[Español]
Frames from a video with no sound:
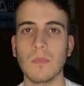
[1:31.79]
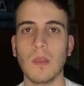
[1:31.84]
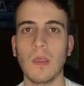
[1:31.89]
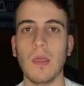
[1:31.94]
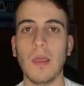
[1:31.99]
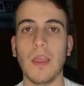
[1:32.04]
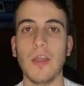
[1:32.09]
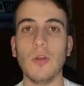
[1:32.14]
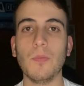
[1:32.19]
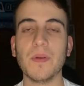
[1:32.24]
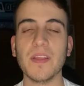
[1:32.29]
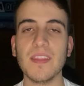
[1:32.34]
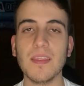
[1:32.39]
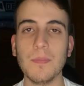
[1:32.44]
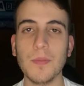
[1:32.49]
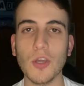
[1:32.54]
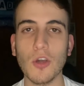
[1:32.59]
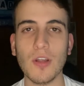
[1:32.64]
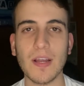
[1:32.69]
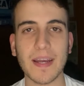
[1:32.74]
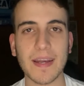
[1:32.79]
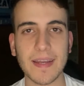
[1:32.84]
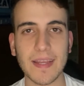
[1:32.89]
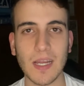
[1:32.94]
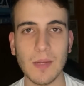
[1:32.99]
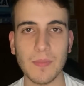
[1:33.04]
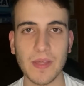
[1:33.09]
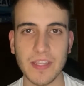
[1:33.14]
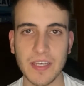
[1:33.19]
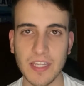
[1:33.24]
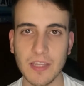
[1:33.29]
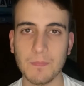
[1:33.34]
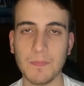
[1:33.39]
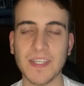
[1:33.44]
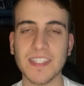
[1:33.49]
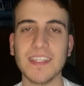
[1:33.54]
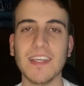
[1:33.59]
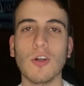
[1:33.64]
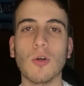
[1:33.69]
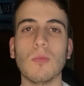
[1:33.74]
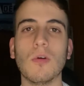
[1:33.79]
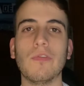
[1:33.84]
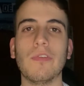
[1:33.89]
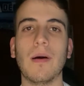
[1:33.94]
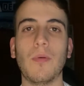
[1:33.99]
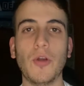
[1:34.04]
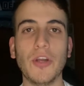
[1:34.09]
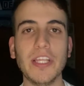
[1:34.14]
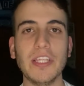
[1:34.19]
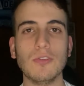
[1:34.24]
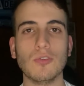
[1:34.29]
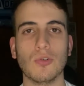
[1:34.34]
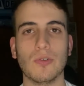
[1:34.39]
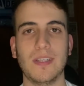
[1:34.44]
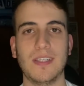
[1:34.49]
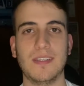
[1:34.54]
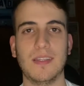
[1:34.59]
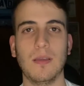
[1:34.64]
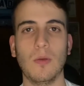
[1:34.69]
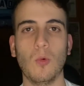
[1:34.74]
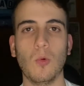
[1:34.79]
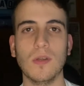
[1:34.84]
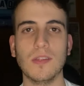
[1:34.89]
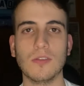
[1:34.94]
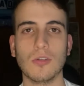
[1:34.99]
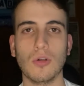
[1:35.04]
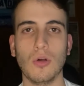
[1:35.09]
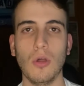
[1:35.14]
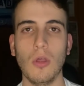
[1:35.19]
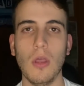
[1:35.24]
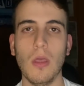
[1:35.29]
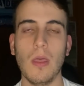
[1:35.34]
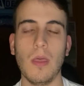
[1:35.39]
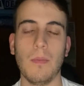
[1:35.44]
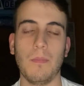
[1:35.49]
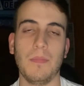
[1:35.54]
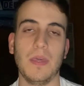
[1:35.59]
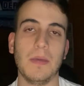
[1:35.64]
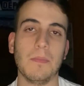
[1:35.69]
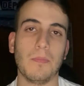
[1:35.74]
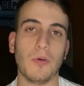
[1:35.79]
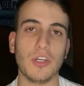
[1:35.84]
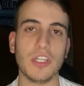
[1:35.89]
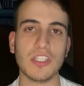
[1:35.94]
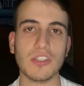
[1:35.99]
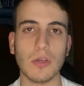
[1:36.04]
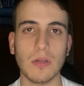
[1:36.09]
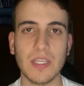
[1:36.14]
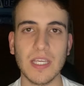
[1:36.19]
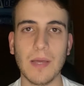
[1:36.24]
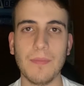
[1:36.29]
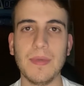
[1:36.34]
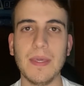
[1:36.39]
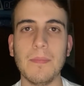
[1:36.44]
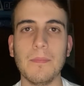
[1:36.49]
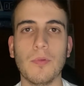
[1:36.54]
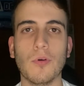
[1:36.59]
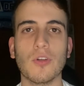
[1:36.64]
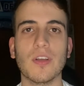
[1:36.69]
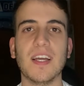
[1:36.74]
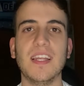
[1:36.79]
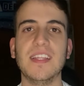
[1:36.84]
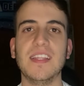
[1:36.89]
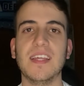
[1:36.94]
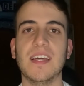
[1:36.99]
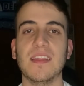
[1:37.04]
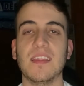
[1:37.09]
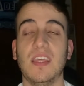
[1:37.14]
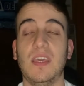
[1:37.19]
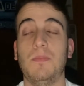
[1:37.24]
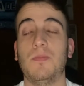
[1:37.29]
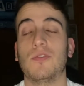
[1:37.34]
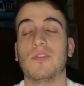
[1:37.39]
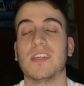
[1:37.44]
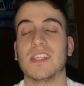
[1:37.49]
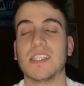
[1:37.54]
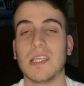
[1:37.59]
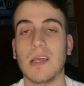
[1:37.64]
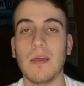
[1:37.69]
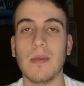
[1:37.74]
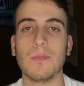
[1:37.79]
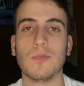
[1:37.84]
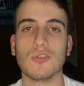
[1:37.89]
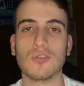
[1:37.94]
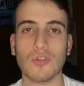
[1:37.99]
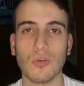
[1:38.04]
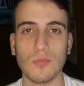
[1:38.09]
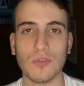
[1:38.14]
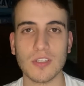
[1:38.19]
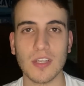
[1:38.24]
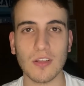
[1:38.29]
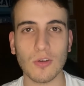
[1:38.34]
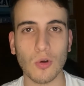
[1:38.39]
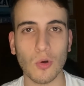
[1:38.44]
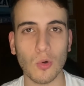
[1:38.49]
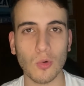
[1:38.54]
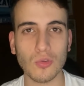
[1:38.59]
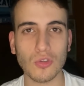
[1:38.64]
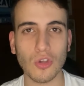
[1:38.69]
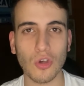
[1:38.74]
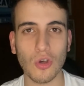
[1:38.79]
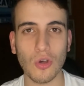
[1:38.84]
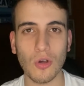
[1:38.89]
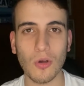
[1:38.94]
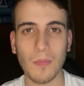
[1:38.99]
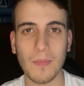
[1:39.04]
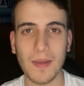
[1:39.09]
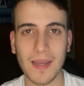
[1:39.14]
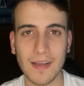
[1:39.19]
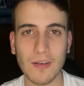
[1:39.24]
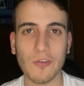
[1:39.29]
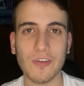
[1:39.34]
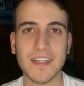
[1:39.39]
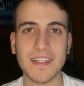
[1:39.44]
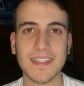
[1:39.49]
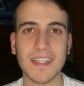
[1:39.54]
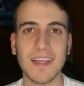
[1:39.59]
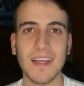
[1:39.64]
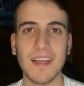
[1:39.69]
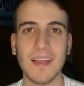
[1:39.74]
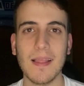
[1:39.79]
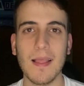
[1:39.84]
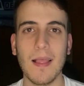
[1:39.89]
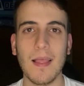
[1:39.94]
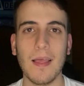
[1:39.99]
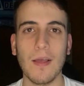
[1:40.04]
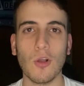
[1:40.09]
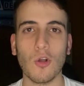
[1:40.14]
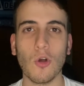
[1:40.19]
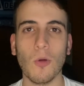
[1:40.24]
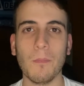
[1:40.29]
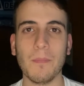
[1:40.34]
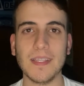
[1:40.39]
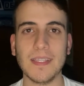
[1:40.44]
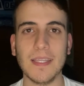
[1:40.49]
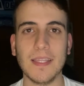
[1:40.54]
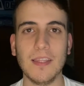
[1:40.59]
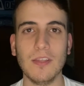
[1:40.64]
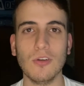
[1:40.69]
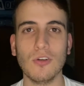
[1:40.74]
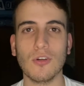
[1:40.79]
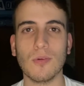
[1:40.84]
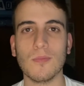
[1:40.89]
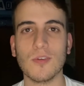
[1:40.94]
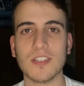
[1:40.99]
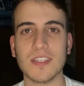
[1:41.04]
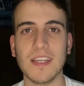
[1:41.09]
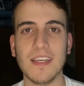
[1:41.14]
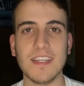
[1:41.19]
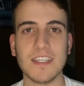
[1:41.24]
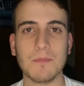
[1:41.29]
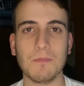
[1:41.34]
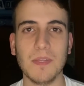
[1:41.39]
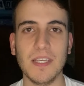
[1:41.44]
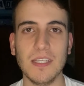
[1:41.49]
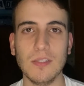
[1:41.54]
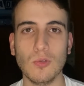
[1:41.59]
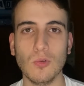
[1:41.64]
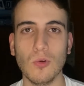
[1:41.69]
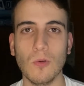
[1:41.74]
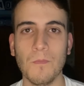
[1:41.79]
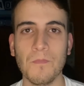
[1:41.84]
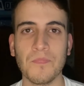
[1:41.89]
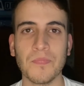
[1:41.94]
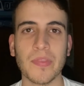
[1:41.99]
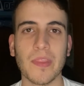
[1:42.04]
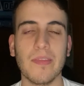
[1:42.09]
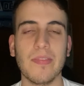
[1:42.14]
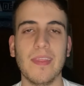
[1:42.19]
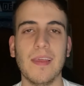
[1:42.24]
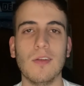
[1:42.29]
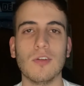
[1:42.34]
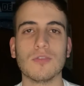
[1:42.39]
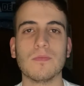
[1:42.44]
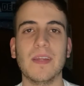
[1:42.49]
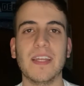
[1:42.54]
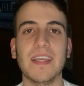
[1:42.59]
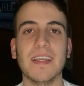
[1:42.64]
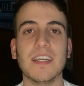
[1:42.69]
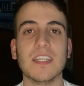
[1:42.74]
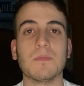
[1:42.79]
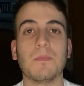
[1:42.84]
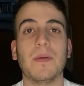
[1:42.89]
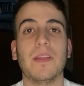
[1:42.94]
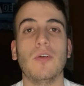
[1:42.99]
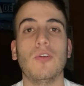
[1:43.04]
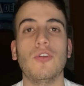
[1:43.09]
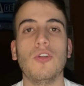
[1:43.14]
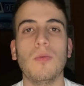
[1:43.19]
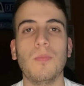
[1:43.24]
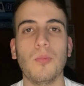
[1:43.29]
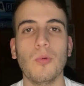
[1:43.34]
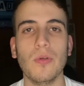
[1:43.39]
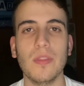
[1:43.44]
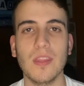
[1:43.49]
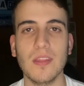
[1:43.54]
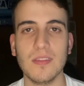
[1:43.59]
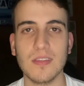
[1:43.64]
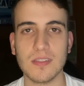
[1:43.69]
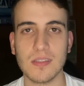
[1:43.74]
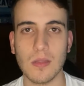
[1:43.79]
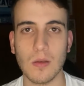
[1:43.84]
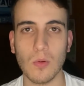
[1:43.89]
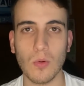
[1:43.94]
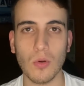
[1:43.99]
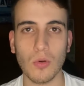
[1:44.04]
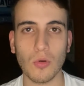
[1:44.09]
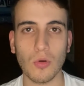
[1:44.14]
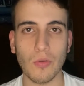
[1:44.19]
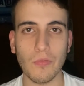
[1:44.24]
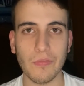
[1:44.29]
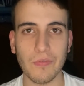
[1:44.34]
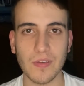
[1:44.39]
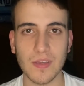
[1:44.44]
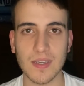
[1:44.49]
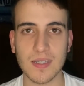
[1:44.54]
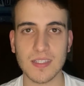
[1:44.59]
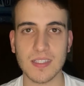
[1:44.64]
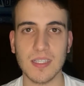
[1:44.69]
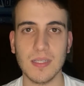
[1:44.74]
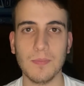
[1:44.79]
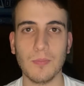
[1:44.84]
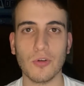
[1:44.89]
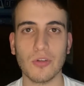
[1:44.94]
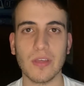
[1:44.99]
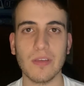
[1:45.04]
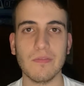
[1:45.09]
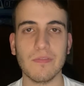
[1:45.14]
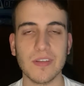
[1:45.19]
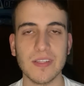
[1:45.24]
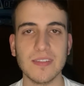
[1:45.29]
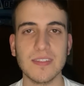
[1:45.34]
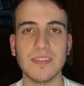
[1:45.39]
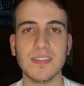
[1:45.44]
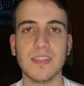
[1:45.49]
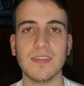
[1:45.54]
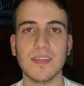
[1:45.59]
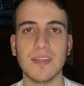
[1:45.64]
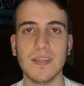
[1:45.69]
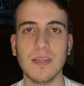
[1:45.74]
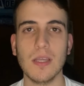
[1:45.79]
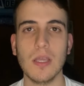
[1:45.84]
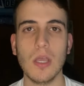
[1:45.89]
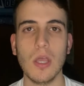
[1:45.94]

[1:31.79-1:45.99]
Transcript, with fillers: En un principio el Real Madrid parte como favorito en este encuentro bien por historia, bien por calidad y porque sabemos cómo es el conjunto blanco en esta competición, cómo es el espíritu de los merengues, pero no pueden desde luego confiarse porque enfrente tendrán